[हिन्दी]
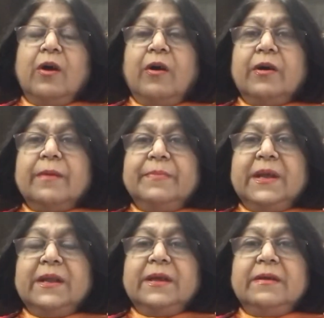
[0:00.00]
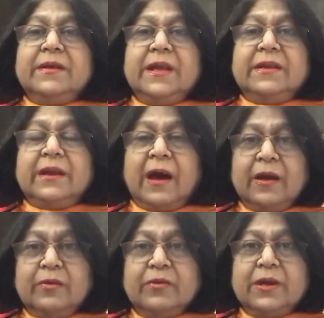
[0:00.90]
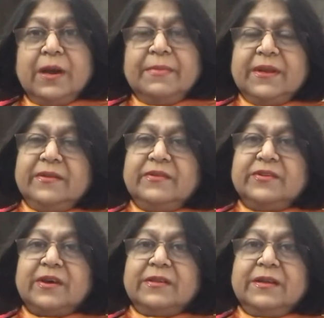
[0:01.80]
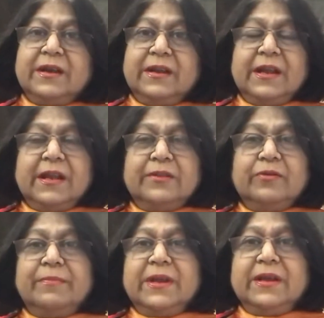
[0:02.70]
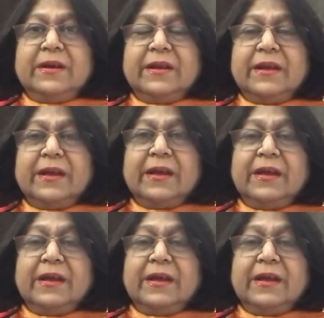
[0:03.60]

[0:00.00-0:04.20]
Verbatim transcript: और अपने लिए ये ठान लो कि हमने इसी से शादी करनी है नहीं तो हम नहीं करेंगे